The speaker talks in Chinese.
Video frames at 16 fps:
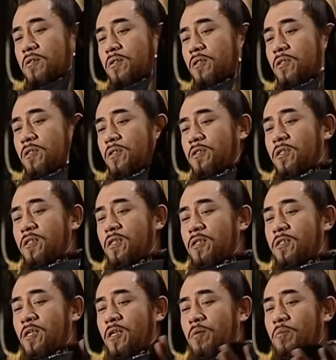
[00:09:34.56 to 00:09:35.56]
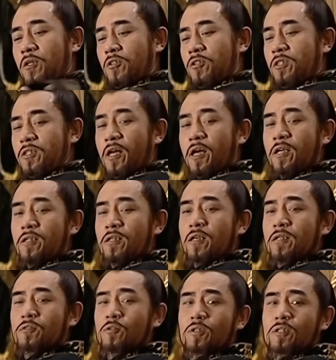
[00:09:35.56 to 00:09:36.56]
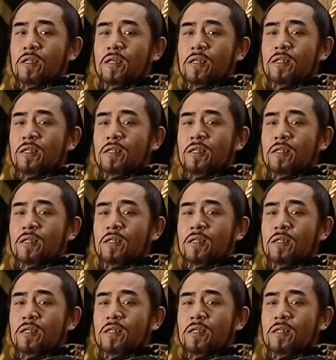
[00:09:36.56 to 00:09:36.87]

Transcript: 真的，这件长袍是哪一年做的？